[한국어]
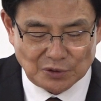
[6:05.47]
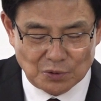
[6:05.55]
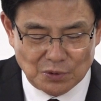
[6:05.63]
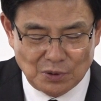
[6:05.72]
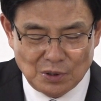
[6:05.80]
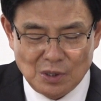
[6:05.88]

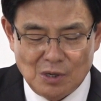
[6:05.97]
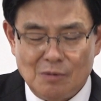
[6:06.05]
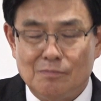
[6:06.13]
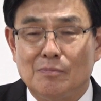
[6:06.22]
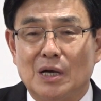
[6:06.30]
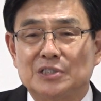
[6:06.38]
안으로
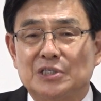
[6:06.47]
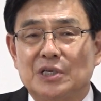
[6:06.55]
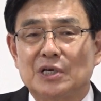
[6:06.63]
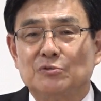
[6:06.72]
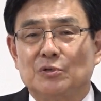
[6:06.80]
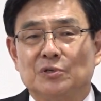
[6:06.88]

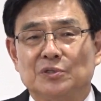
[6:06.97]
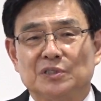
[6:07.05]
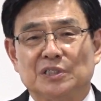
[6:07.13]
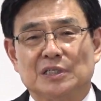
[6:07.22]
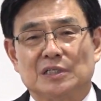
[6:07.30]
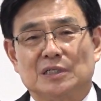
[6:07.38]
마시게
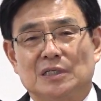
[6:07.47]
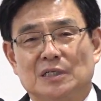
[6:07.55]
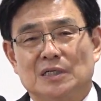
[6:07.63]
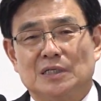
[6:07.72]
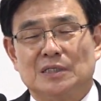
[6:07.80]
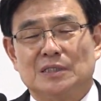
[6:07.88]
되었느니라.
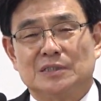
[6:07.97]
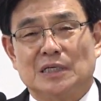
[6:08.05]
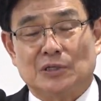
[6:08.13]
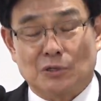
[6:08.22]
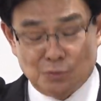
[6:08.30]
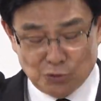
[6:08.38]

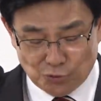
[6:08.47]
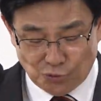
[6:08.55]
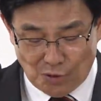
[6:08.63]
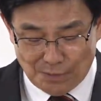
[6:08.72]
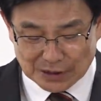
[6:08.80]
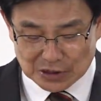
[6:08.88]
자, 여러분
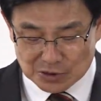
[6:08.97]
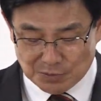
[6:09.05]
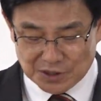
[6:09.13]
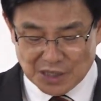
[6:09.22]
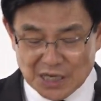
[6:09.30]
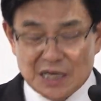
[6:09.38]

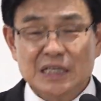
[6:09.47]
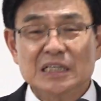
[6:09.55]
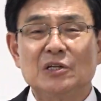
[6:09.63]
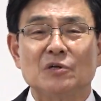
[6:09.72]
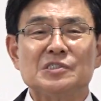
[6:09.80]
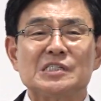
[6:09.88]
구원받았으면
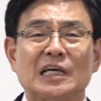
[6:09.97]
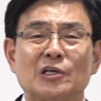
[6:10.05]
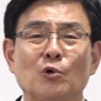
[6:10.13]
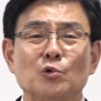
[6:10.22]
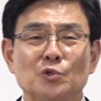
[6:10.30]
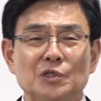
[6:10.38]
이런
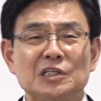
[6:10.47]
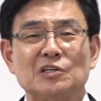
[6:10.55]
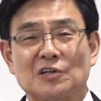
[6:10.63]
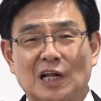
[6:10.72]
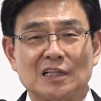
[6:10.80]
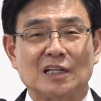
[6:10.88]
작용들이
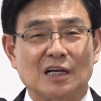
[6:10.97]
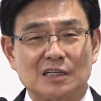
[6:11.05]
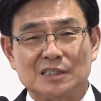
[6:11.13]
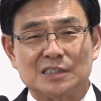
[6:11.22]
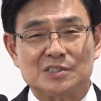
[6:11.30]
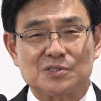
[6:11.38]
일어난다 그
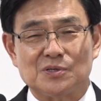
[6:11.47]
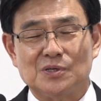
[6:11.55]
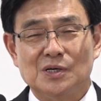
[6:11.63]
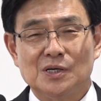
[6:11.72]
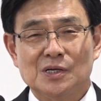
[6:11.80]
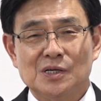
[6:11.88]
얘기죠.
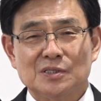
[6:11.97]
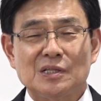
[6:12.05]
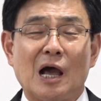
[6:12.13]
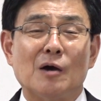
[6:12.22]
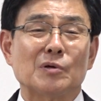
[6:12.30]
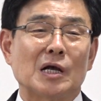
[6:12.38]

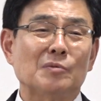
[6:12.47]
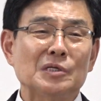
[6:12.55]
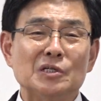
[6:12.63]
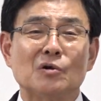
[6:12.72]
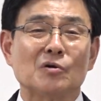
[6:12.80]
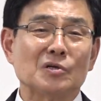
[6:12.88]
근데
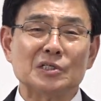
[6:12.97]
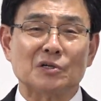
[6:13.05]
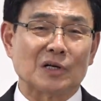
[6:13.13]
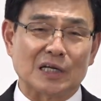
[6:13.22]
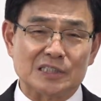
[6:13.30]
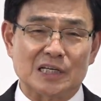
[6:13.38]
아브라함은 이런 거는
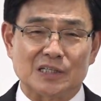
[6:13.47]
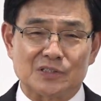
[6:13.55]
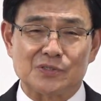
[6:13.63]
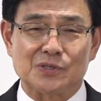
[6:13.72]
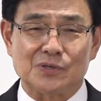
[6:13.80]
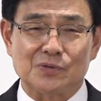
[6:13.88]
일어나지
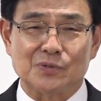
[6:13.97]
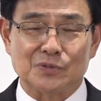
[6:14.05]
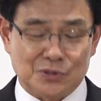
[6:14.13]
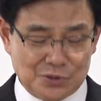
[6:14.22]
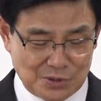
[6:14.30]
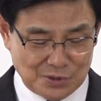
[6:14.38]
않았어요.
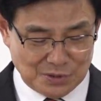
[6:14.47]
그렇죠?